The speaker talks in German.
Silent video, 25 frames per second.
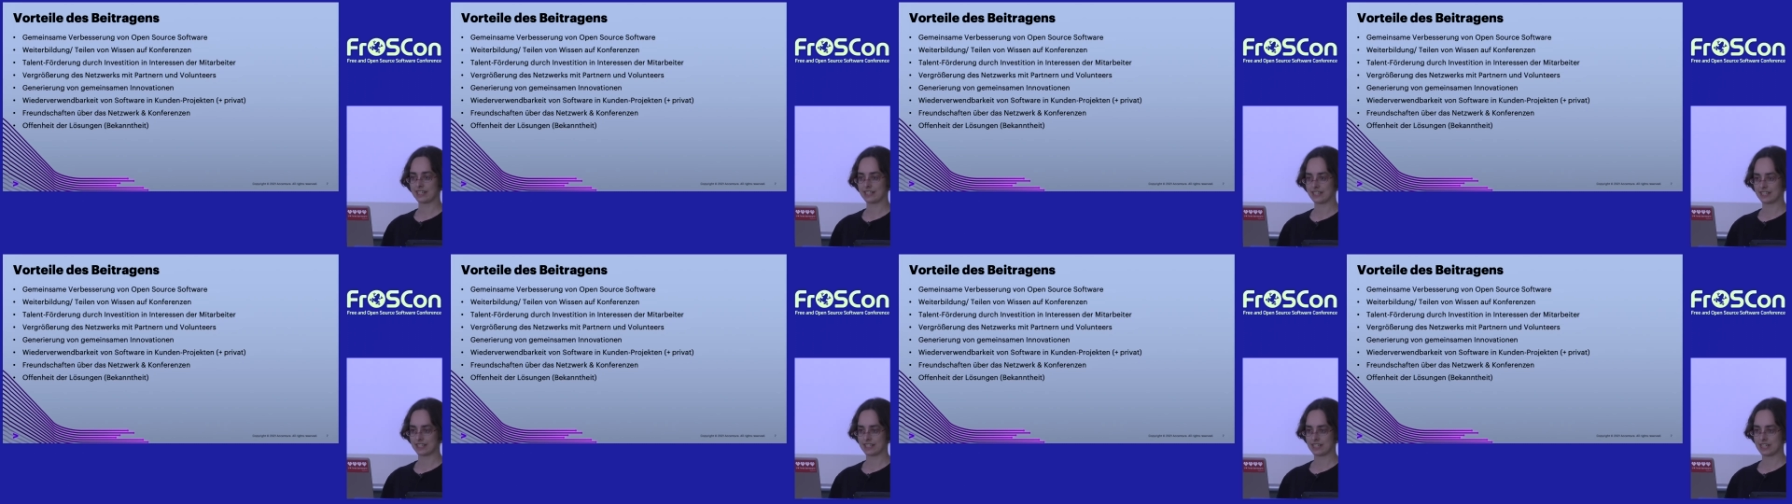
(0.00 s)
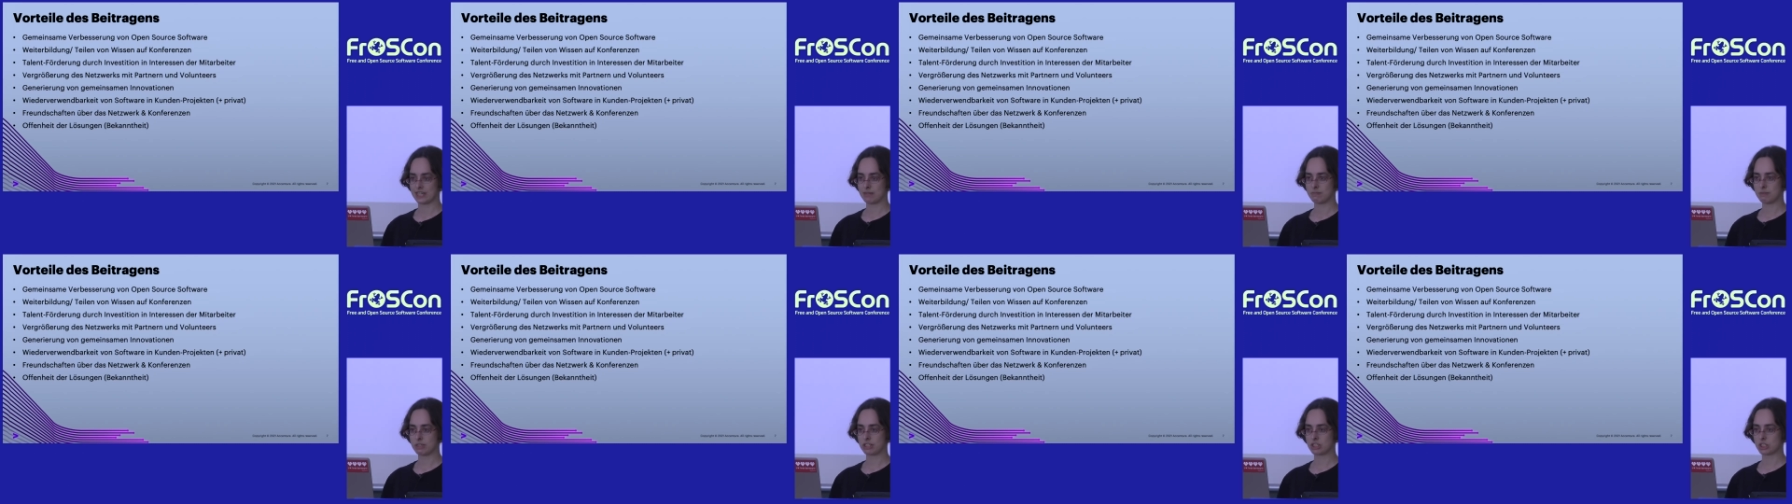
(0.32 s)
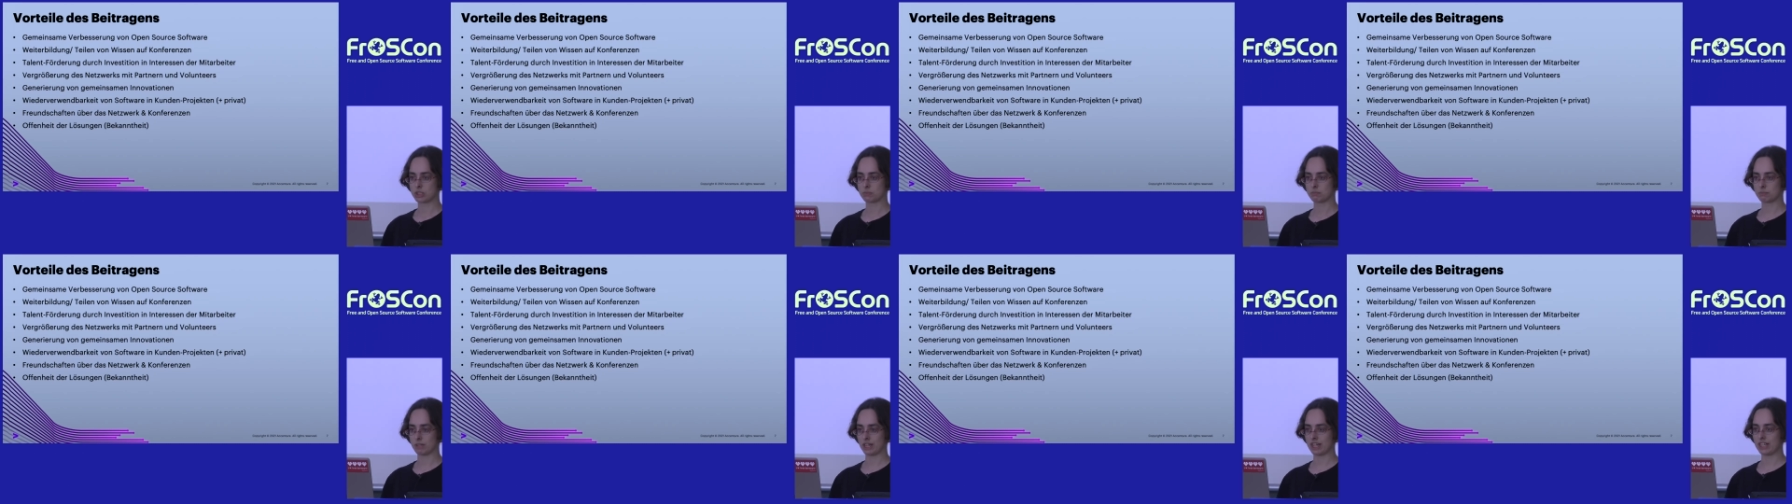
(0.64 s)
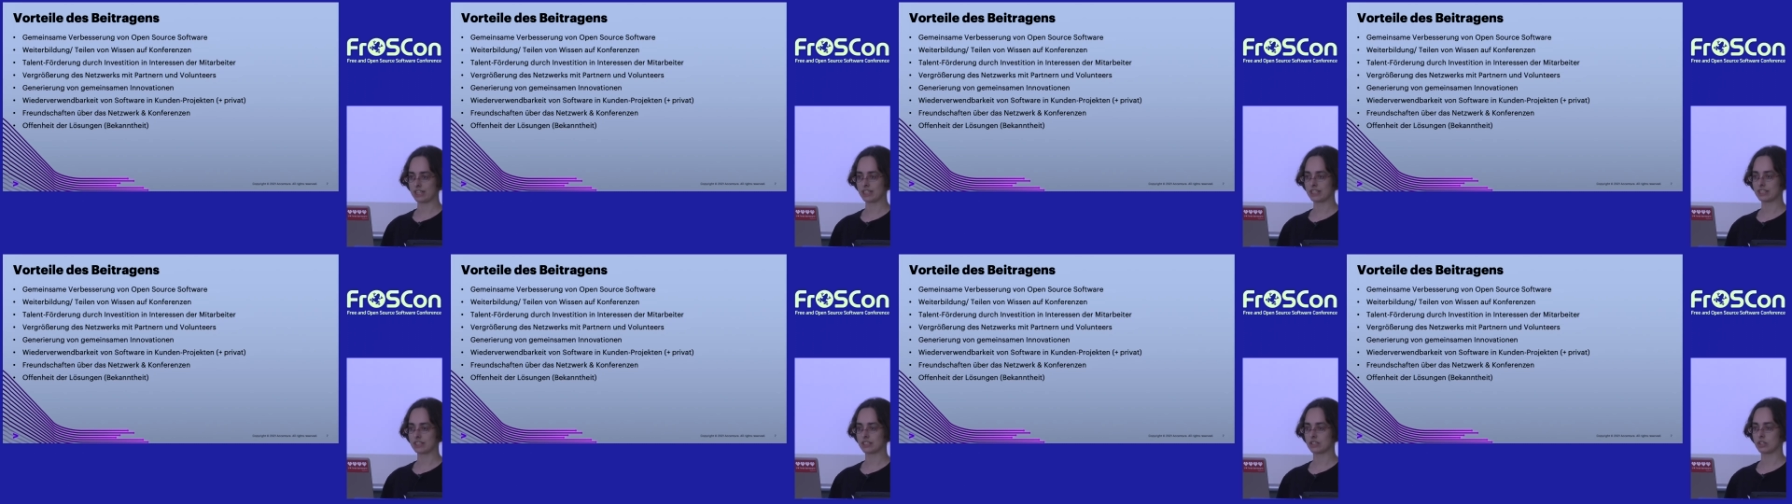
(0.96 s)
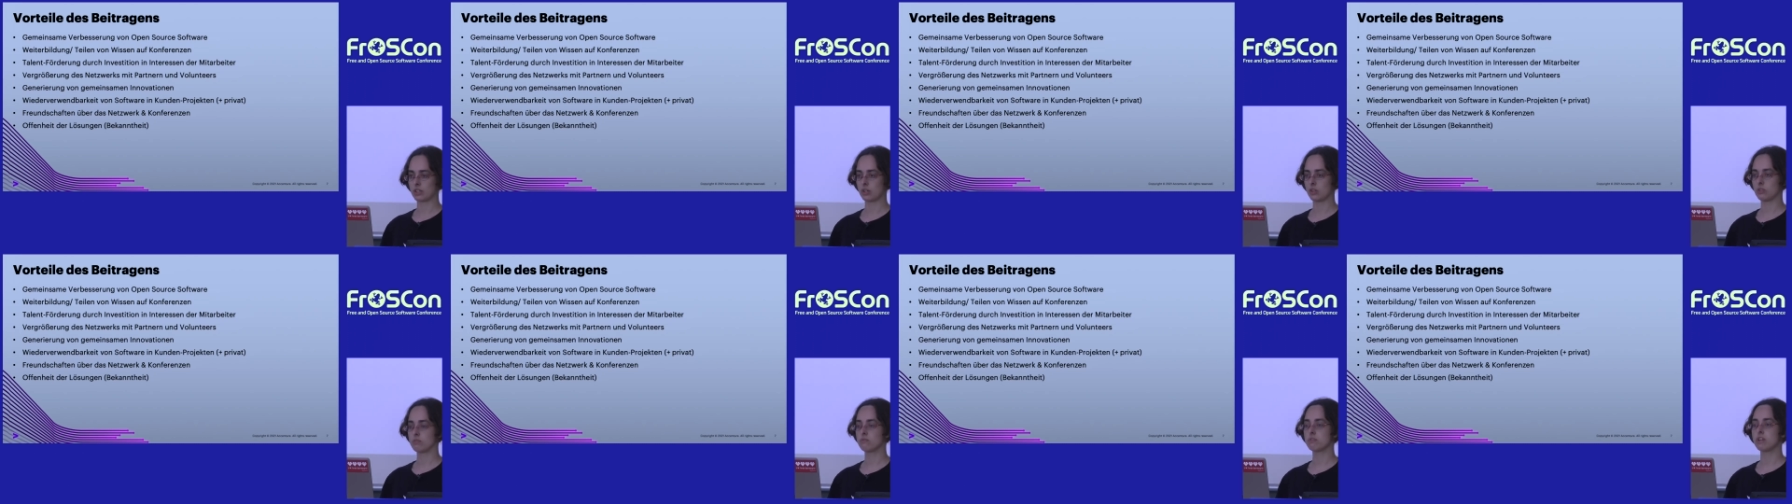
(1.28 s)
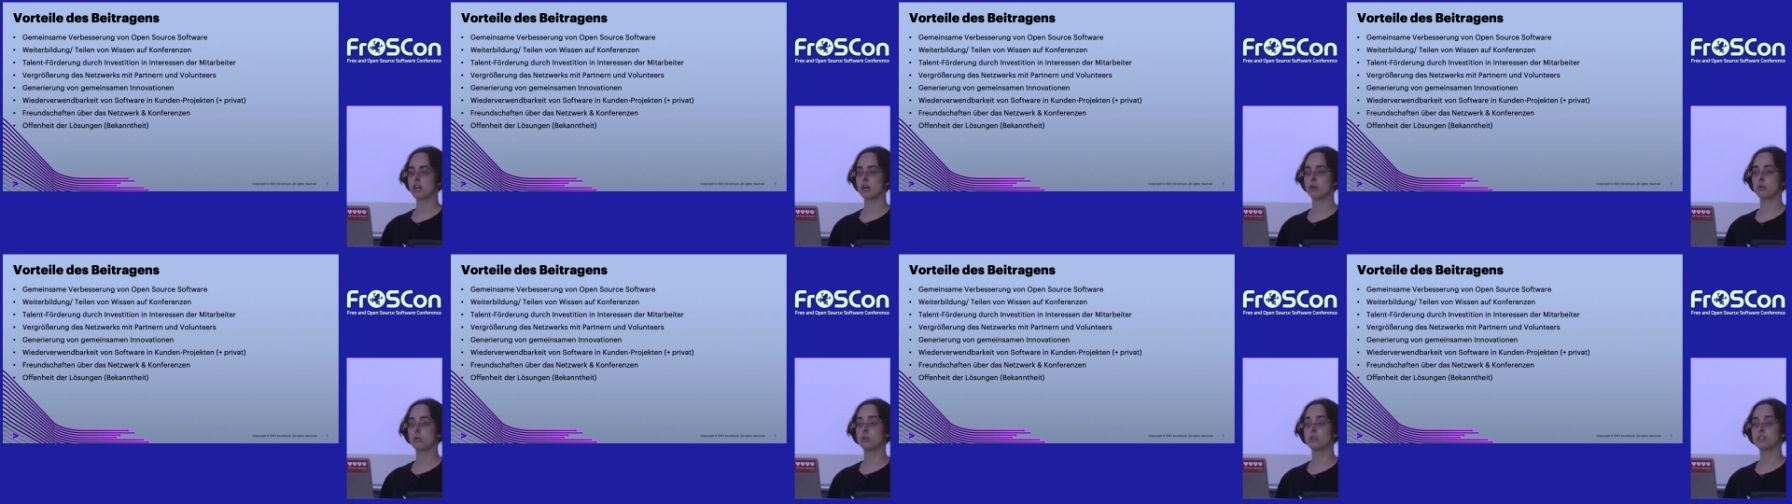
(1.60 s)
Dementsprechend können
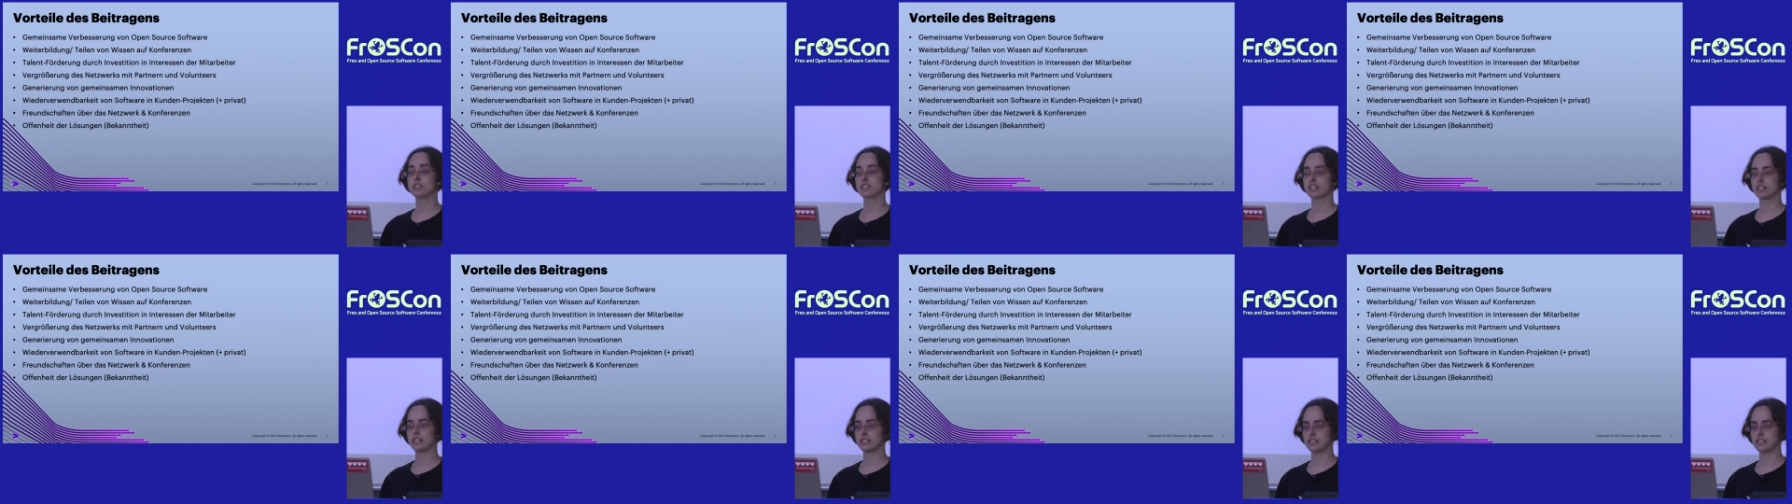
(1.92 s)
wir auch unsere